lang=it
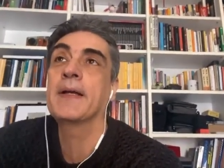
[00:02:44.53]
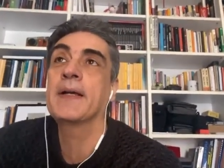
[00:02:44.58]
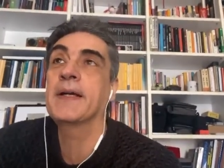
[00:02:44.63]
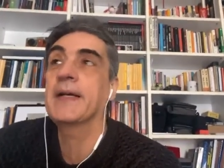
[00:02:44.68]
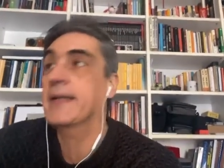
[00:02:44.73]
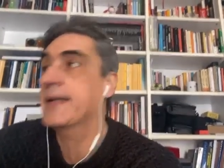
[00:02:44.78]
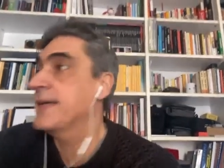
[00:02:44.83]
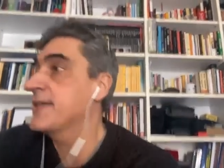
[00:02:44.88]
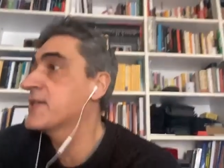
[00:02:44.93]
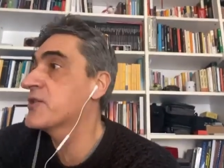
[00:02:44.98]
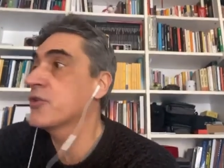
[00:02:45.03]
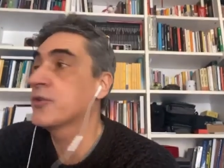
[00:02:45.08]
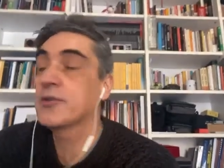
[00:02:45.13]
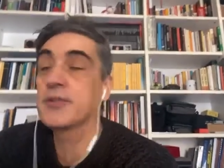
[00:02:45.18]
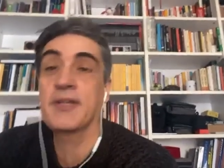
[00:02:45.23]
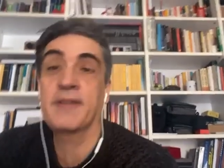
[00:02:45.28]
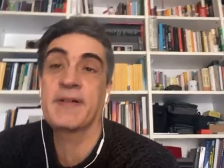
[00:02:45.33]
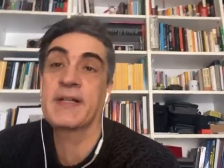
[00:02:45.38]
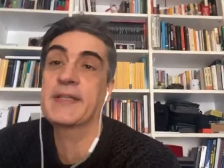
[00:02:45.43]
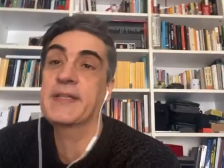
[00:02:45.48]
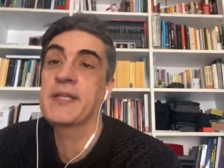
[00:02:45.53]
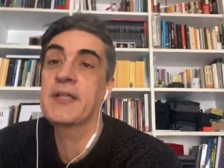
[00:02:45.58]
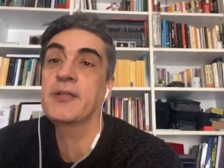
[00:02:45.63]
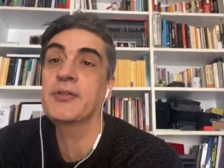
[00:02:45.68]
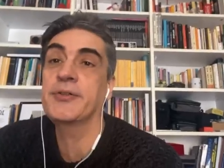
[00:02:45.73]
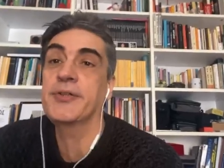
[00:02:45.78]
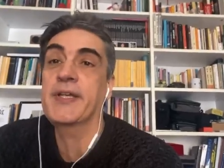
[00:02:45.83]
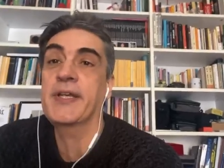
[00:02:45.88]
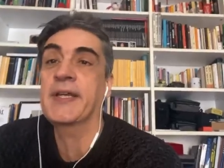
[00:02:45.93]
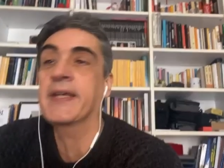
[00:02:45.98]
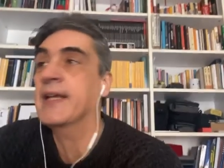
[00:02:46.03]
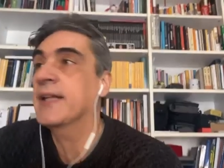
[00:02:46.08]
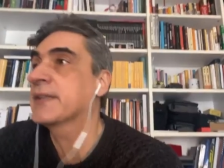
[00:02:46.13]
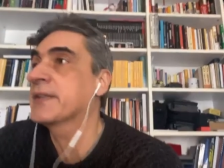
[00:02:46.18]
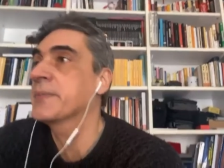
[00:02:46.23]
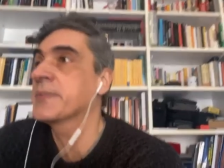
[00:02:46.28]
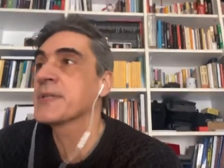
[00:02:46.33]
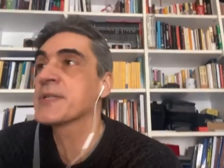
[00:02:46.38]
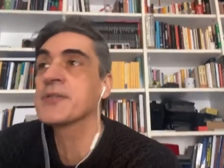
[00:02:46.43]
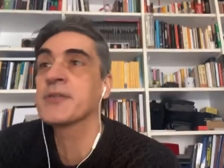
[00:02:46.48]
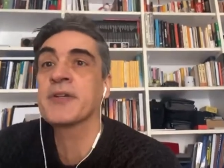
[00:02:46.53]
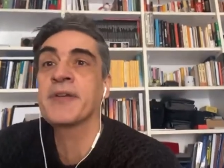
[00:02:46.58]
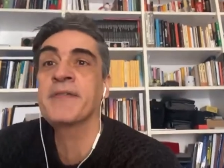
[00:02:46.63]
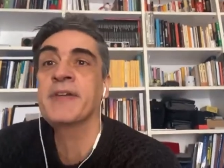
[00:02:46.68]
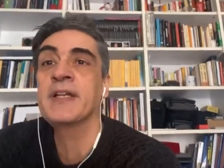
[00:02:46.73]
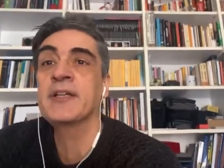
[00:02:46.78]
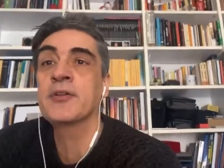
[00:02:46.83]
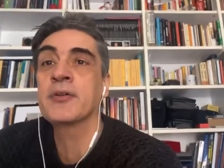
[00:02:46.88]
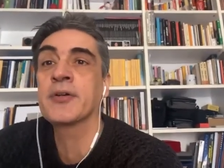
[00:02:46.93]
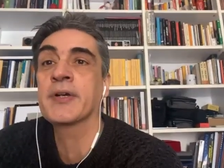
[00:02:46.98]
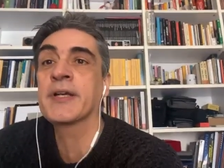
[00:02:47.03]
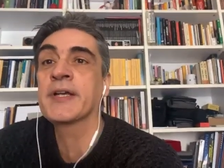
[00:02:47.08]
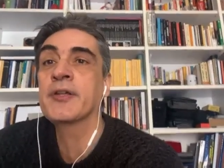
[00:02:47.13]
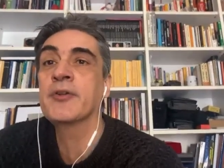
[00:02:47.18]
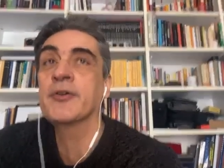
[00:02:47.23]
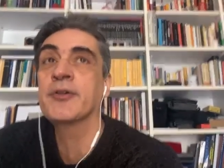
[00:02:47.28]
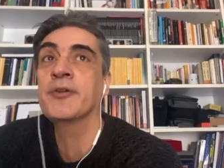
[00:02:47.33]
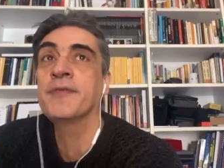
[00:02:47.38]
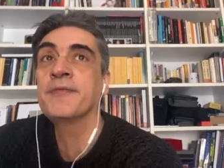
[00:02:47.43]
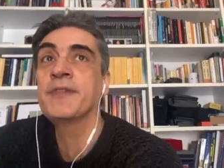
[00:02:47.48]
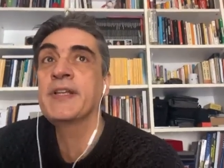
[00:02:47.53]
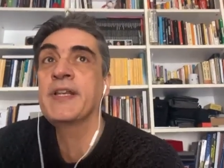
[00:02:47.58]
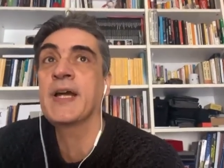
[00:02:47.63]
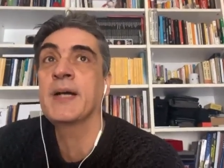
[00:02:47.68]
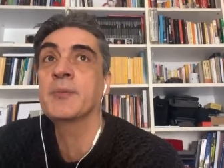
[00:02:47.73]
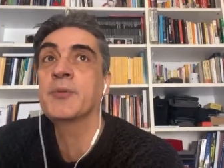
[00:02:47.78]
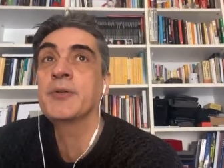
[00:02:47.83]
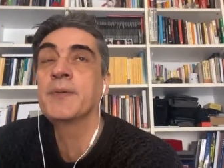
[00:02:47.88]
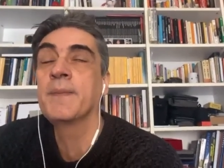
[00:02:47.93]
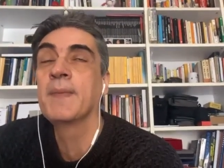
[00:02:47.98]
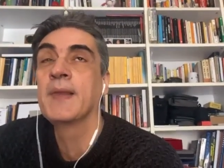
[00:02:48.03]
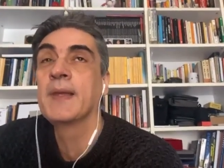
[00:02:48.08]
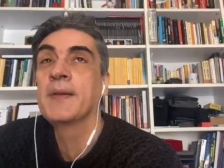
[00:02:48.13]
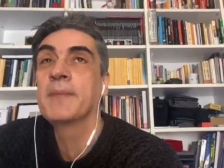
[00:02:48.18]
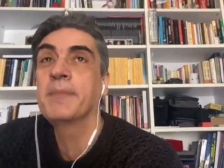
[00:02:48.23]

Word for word: eh, che sono davanti a noi, che altre persone vedono, che noi non vediamo,